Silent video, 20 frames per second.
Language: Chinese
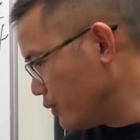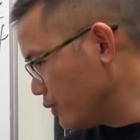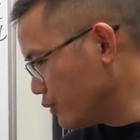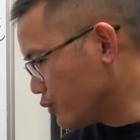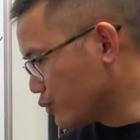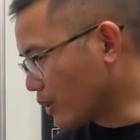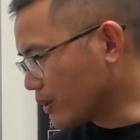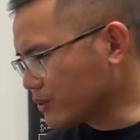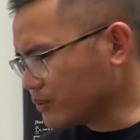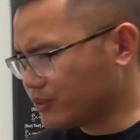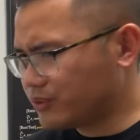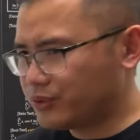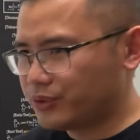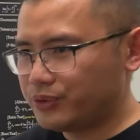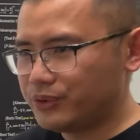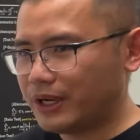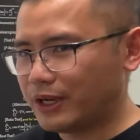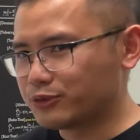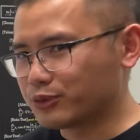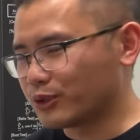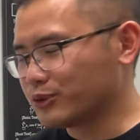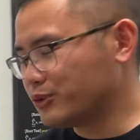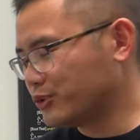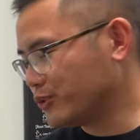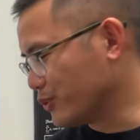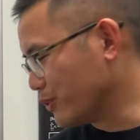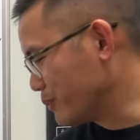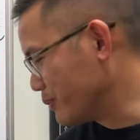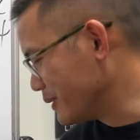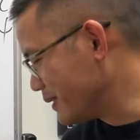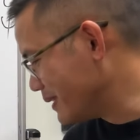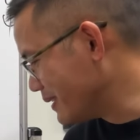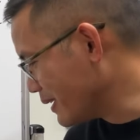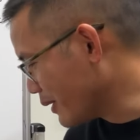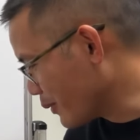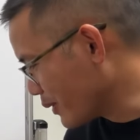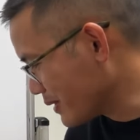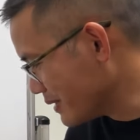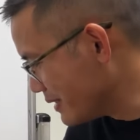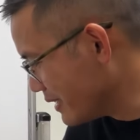双曲还是双曲我不知
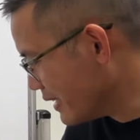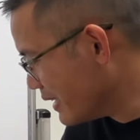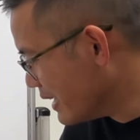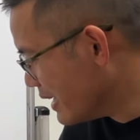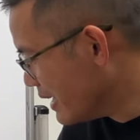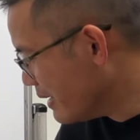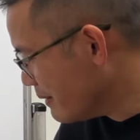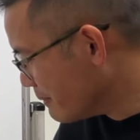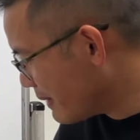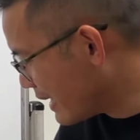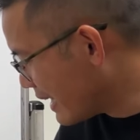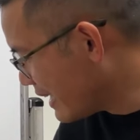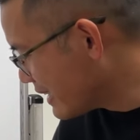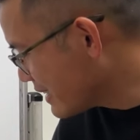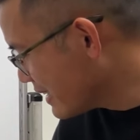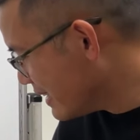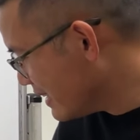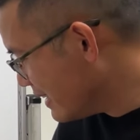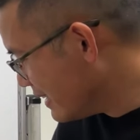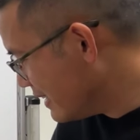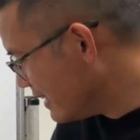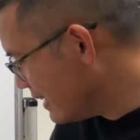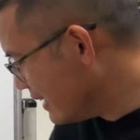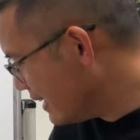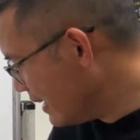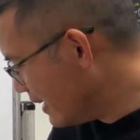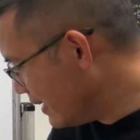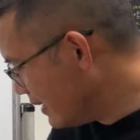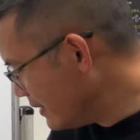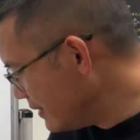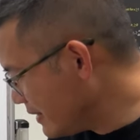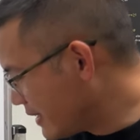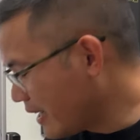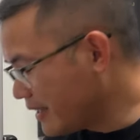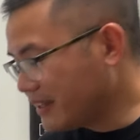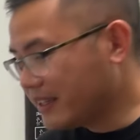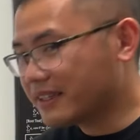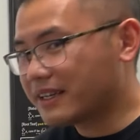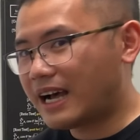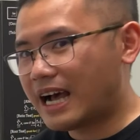道，忘记。But like，你
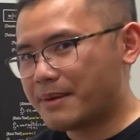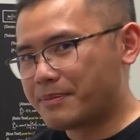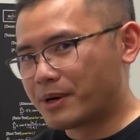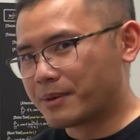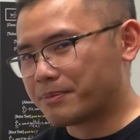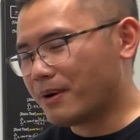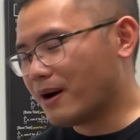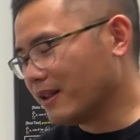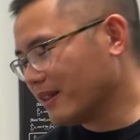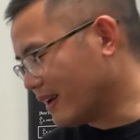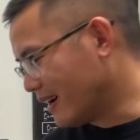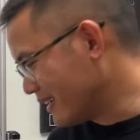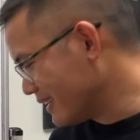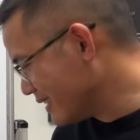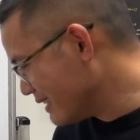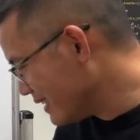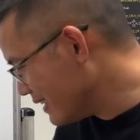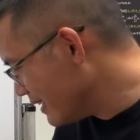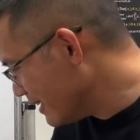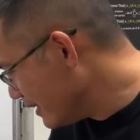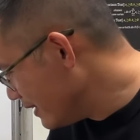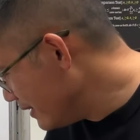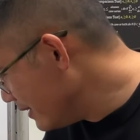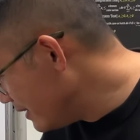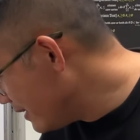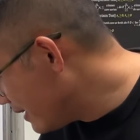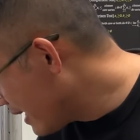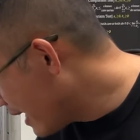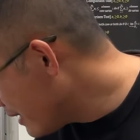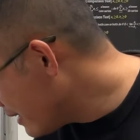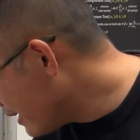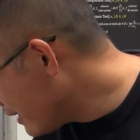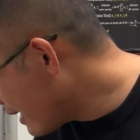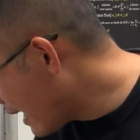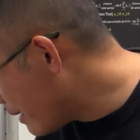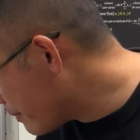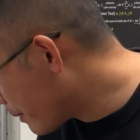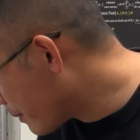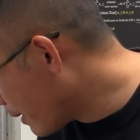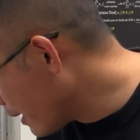看那个 hyperbola，你看它的
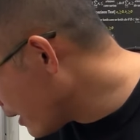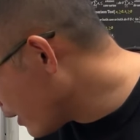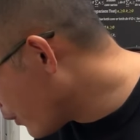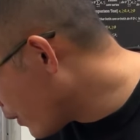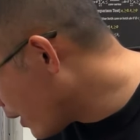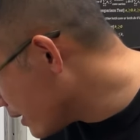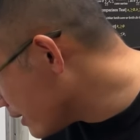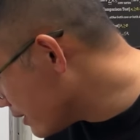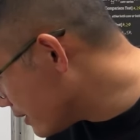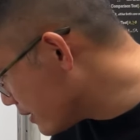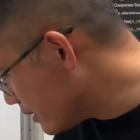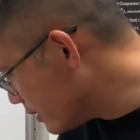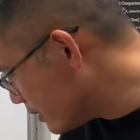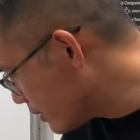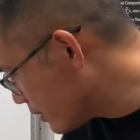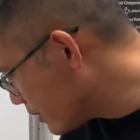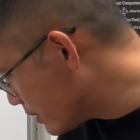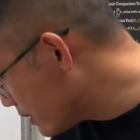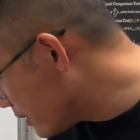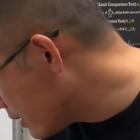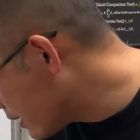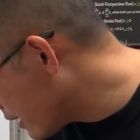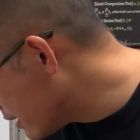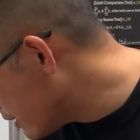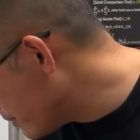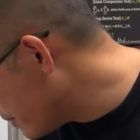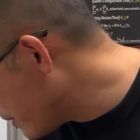hyperbola 的话，你是看这